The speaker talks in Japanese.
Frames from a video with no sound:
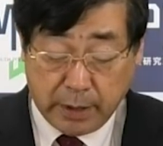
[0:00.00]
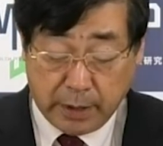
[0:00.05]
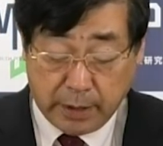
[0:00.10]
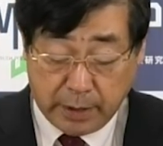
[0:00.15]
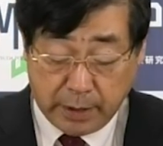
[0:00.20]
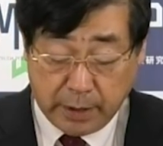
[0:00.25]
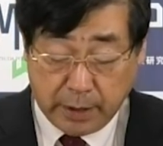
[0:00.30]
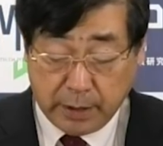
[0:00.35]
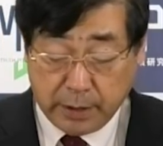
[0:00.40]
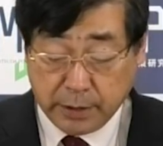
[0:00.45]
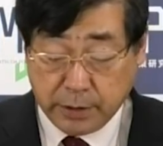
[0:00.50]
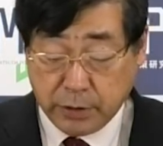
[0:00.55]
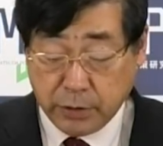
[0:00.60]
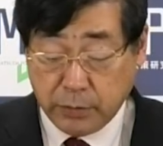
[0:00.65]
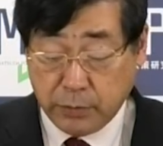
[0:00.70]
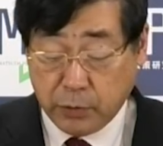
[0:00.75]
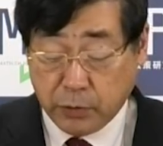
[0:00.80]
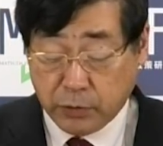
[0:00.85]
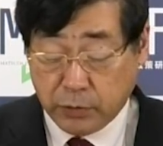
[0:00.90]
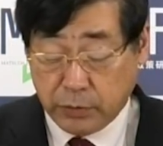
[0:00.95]
えー、
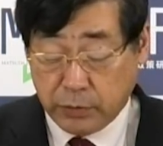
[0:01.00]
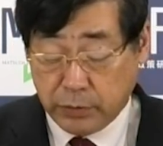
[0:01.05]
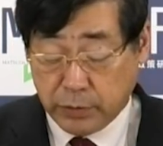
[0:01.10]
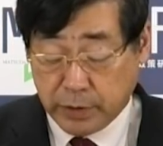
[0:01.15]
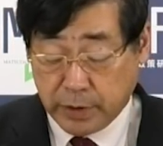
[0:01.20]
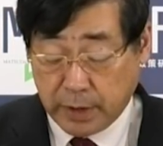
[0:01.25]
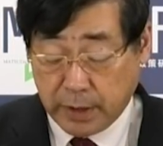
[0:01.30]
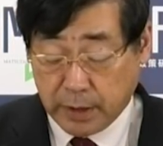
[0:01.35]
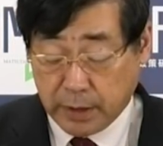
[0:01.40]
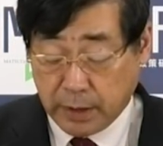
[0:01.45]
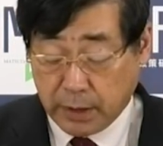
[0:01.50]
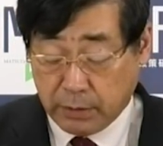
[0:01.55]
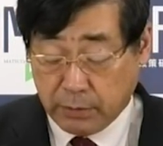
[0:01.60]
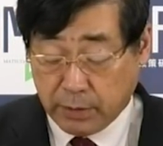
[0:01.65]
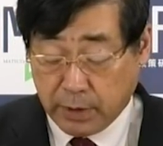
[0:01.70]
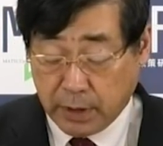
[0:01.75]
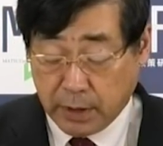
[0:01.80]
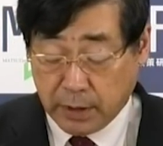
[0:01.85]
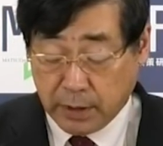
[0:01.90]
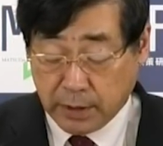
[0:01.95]
注目された
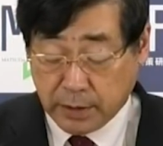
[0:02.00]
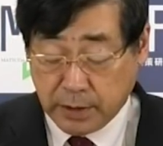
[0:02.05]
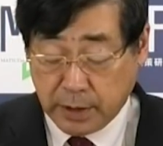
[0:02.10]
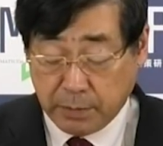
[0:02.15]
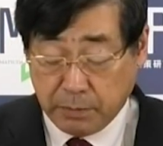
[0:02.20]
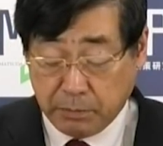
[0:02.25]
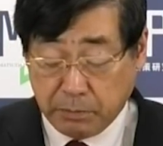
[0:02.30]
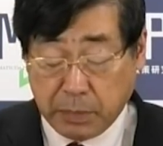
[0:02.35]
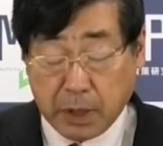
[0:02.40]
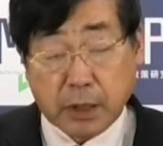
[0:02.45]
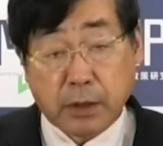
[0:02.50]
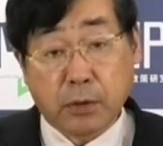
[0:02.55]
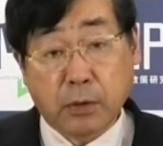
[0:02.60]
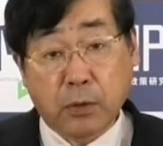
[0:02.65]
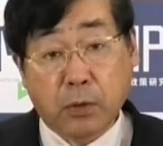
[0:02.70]
のが先般